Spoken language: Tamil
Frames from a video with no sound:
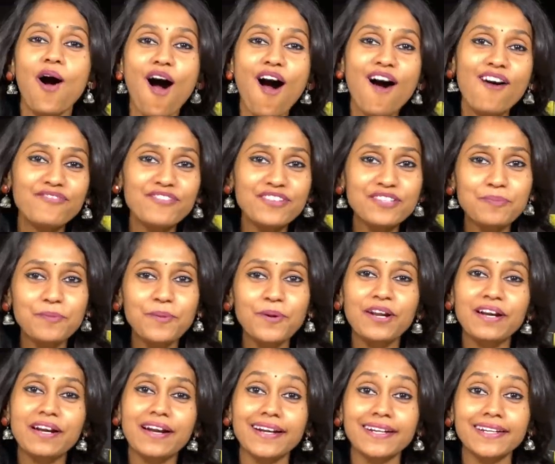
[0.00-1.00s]
ஆபீஸ் போற
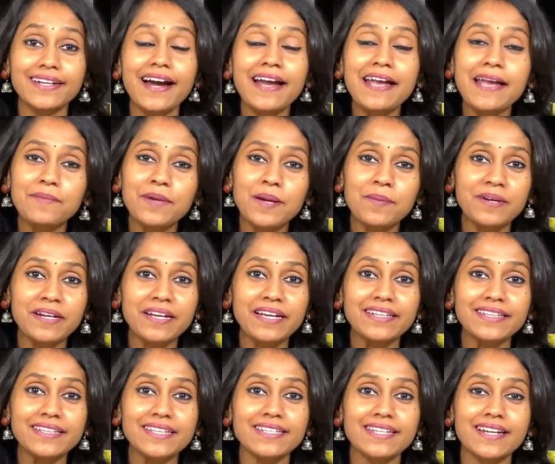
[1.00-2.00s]
கட்டாயம் நமக்கு
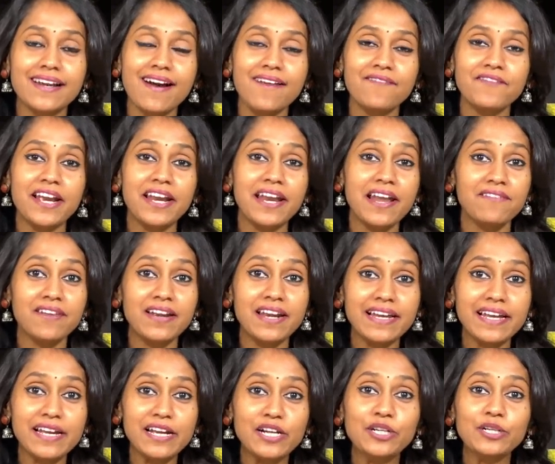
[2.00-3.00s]
இருந்துச்சுன்னா வேலை
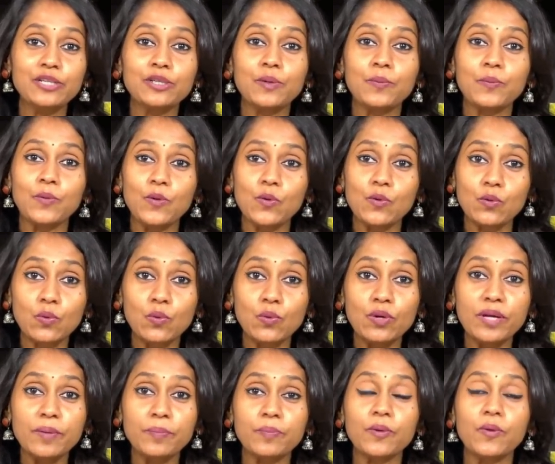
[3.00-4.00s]
வேலைக்கு எழுந்துப்போம்
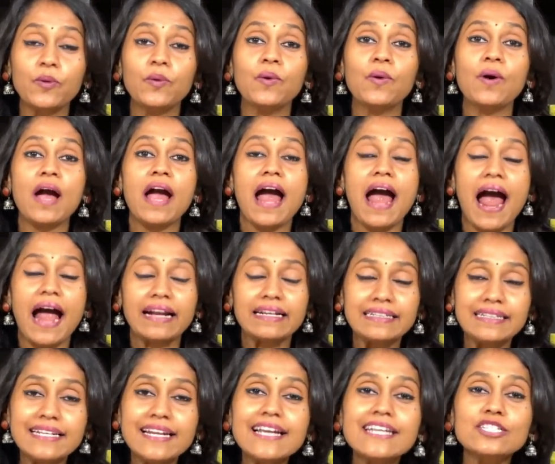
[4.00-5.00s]
குளிப்போம்
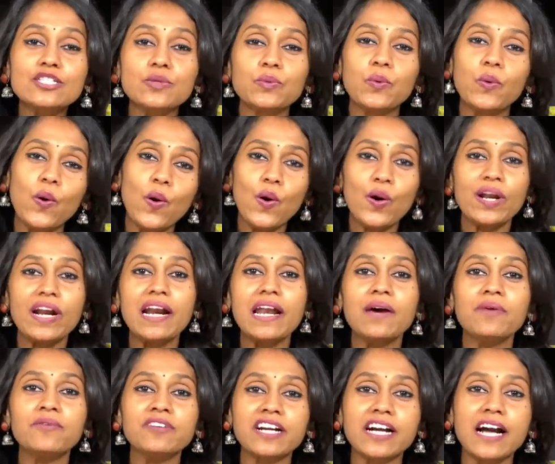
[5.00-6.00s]
அட்லீஸ்ட்
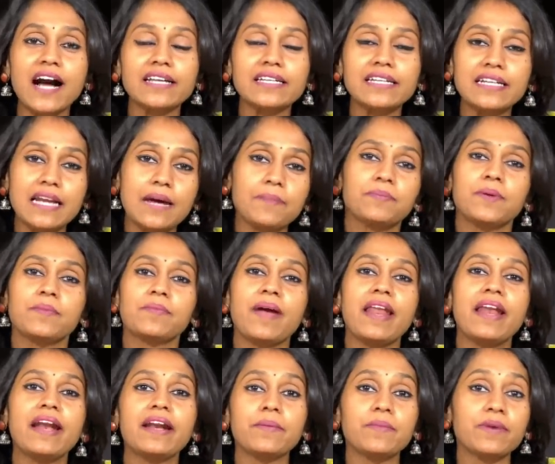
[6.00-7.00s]
ஓரளவுக்காவது நம்ம
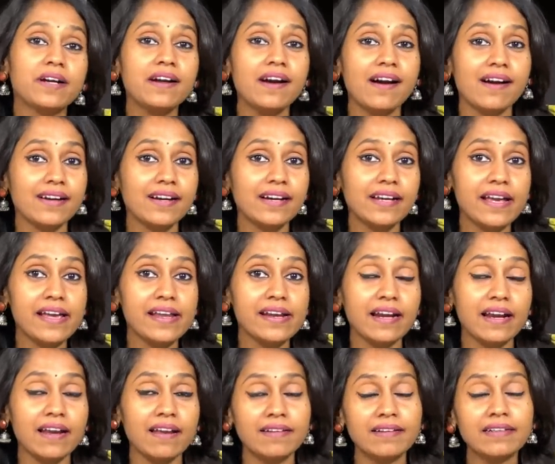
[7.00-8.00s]
மேல நமக்கு அக்கறை
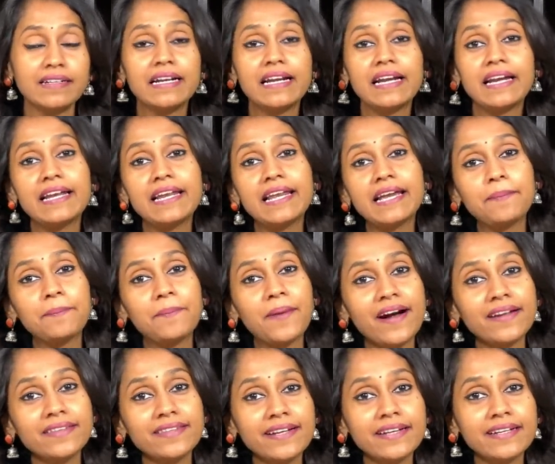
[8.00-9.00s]
இருக்கலாம் இன்னைக்கு
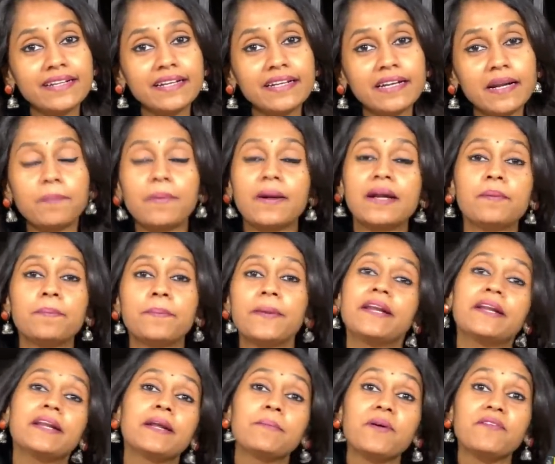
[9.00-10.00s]
பார்த்துக்கிட்டு இருக்கிற பல
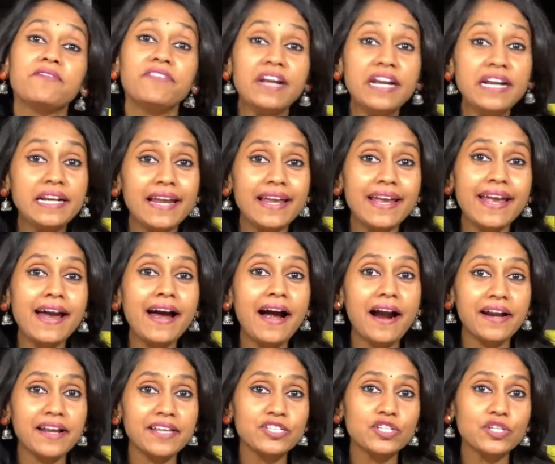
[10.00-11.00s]
பேர் நம்ம வீட்லயே
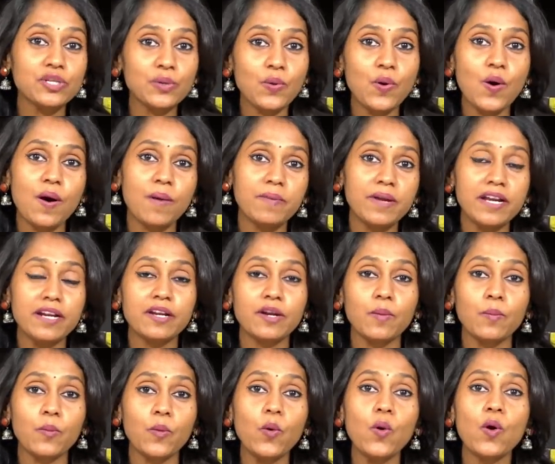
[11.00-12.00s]
அடைஞ்சிருக்கோம்
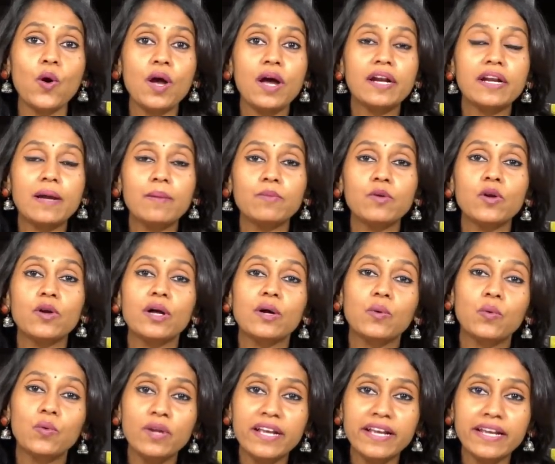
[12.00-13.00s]
அப்படின்றப்போ நம்மளோட
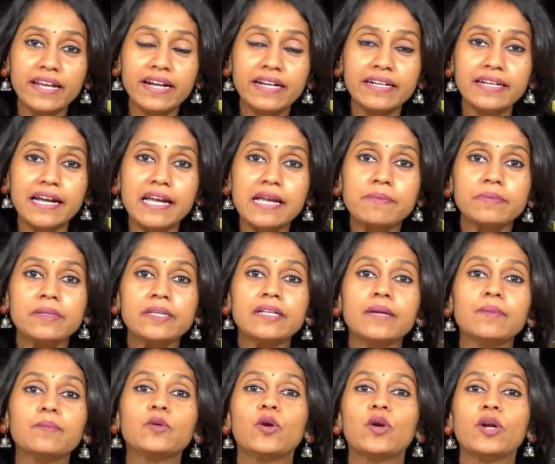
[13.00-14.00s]
குளிக்கிற டைம்
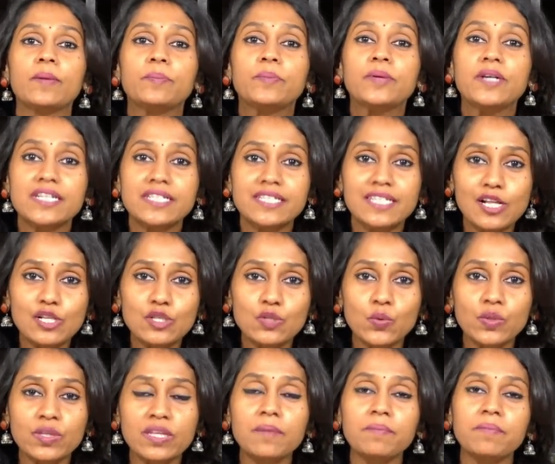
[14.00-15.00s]
நம்மளோட பர்சனல்
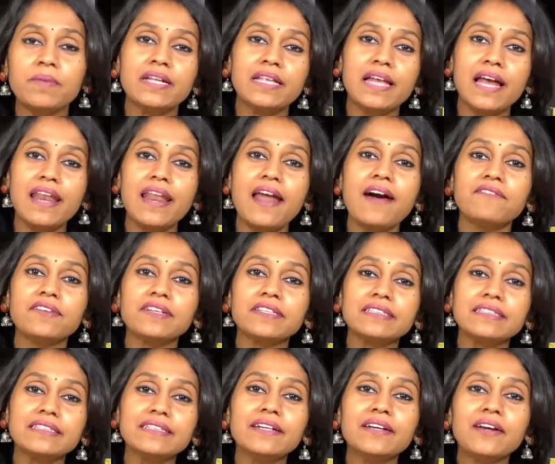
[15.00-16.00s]
சுத்தம் இதெல்லாம்
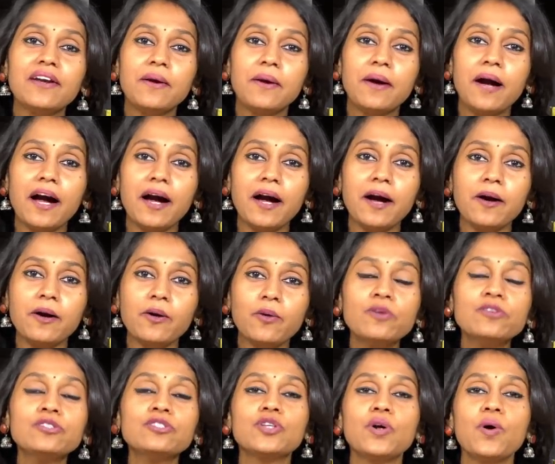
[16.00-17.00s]
வந்து
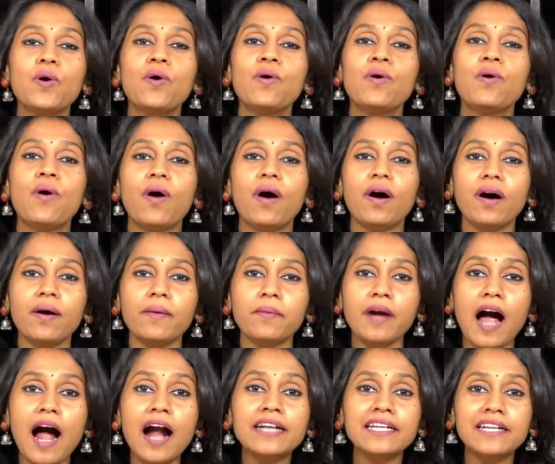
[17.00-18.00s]
கொஞ்சம்
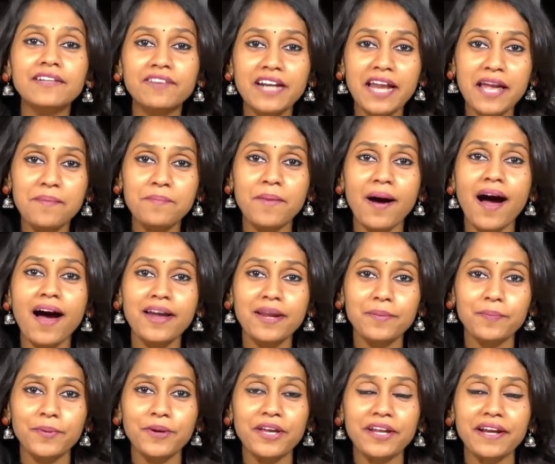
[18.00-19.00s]
அட்டவணை மாறி
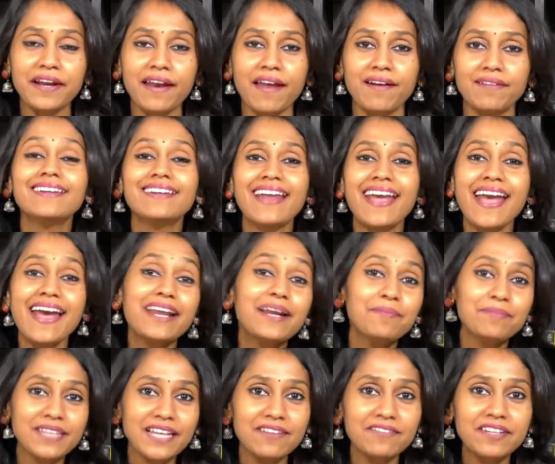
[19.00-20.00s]
போயிருக்கலாம்
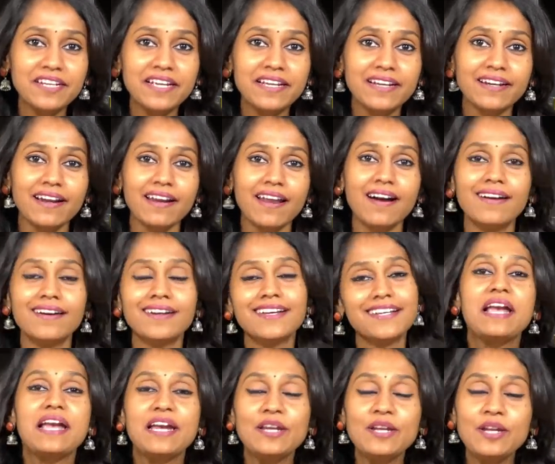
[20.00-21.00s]
நேரம் தவறி இருக்கலாம்
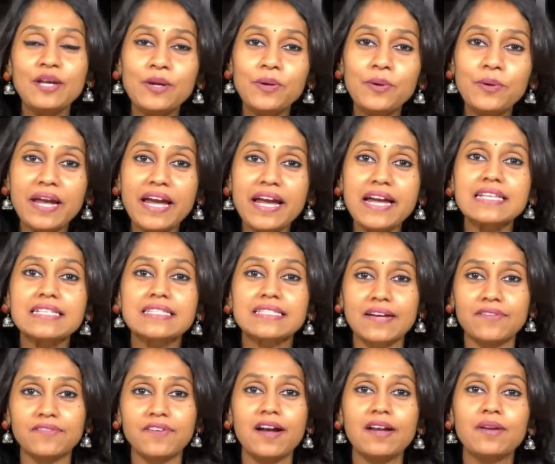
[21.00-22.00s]
இன்னியோட
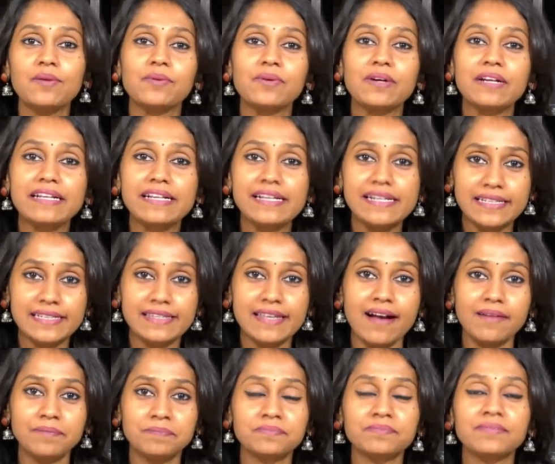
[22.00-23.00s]
சவால் உங்களுக்கு இதுதான்